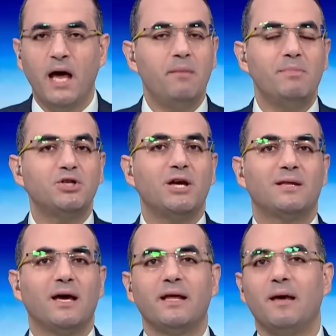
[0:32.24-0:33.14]
المشهد
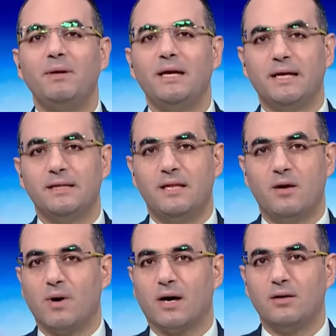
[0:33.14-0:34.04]
كان جميل
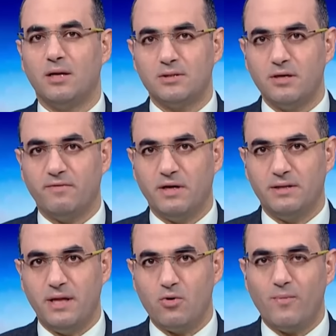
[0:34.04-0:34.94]
جدا وكان لطيف
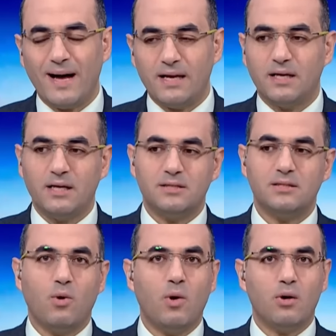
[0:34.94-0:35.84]
جدا وبعد كده
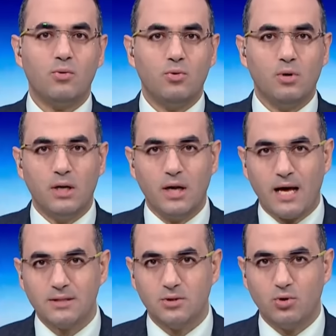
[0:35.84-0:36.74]
تصوروا
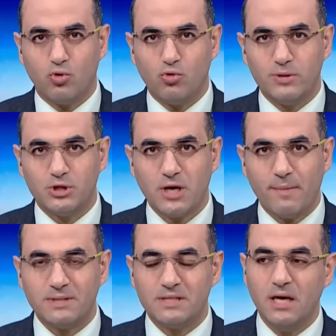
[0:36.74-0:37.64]
لحظة غروب
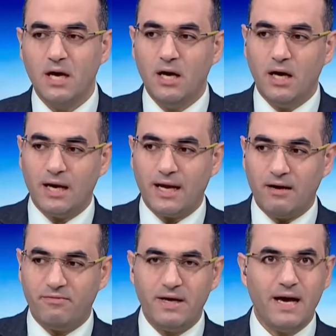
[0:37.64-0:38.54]
الشمس
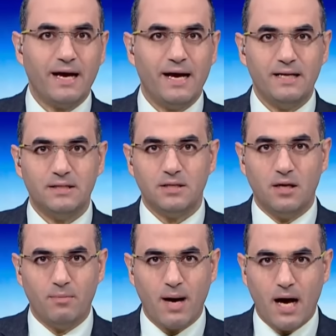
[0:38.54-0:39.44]
الخلفية كانت
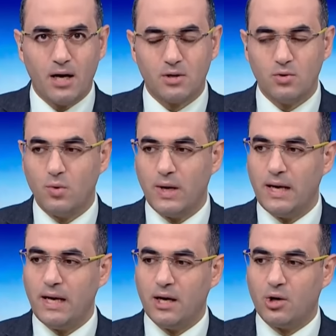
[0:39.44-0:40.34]
البحر
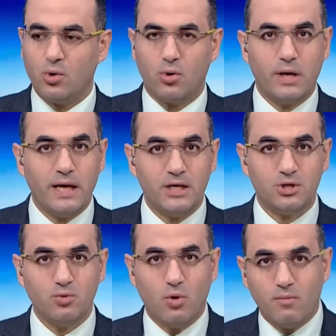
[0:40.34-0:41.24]

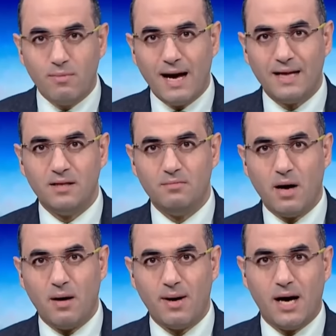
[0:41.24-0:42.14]
والكورنيش وهم قاعدين
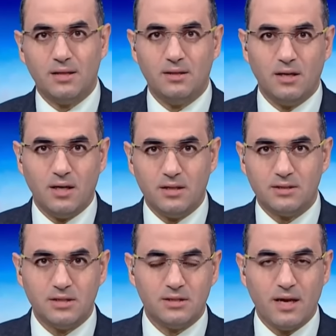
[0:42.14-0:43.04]
مع بعض
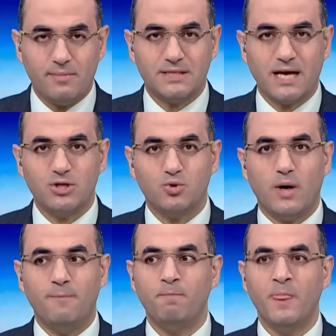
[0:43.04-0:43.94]
السيسي لابس
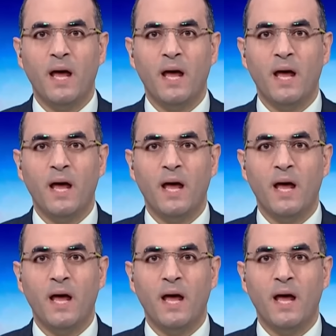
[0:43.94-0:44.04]
كاجوال